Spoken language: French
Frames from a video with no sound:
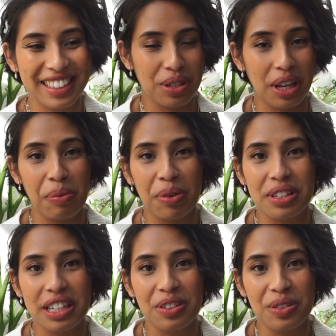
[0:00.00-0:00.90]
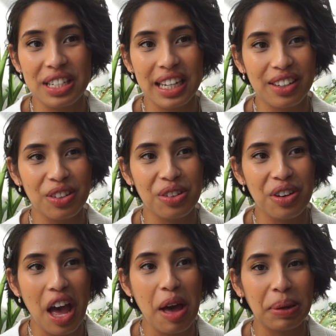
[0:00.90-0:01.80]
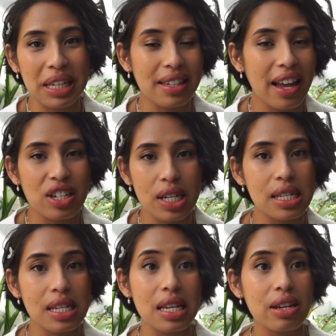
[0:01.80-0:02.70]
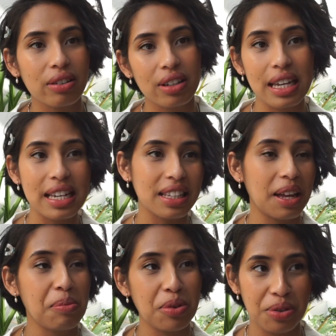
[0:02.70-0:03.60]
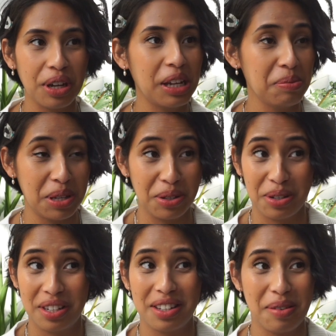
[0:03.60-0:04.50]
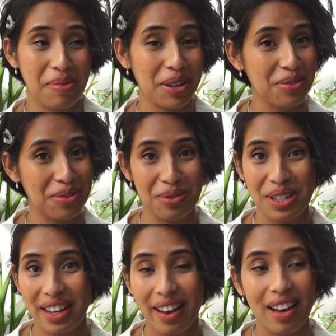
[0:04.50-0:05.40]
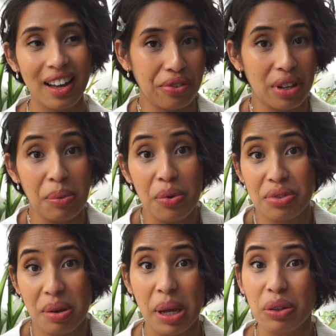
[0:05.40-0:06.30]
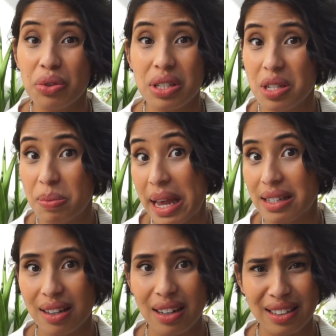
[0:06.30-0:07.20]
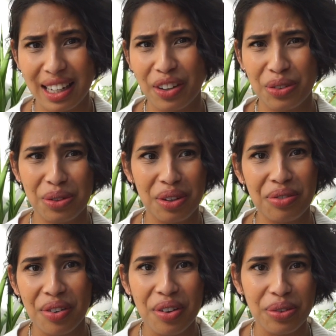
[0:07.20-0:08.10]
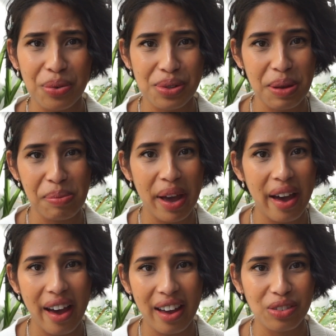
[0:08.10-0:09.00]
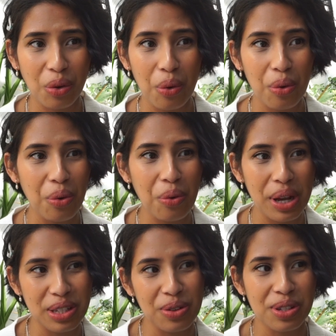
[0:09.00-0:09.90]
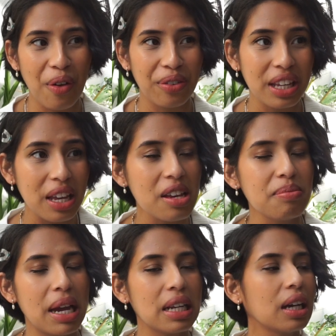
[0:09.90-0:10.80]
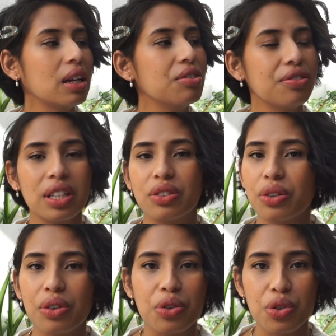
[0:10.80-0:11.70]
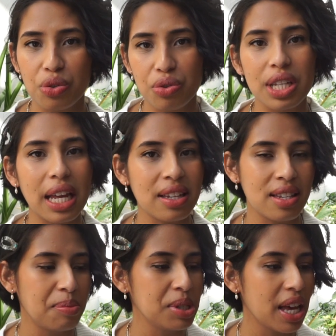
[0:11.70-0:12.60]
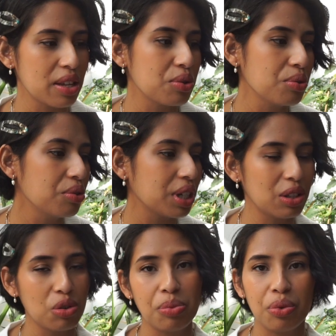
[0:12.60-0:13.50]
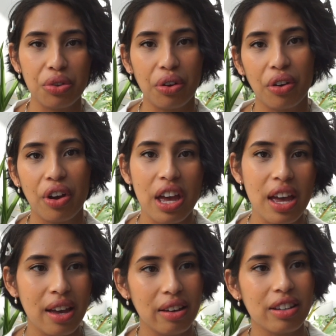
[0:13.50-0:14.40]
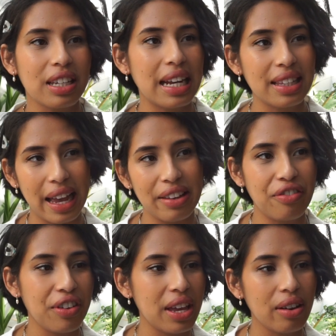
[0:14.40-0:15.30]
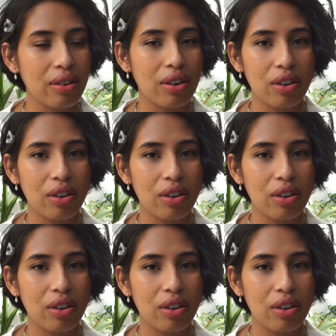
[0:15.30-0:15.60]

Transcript: Ce serait mentir de dire que après ça, j'ai été euh, extrêmement sereine parce que c'était pas du tout le cas. finalement, on sait pas trop ce qui se passe hein, à l'intérieur de notre ventre, on sait pas trop où est-ce que ça en est, malgré le fait qu'aujourd'hui, il y a des applications qui te montrent euh, euh, quelle taille fait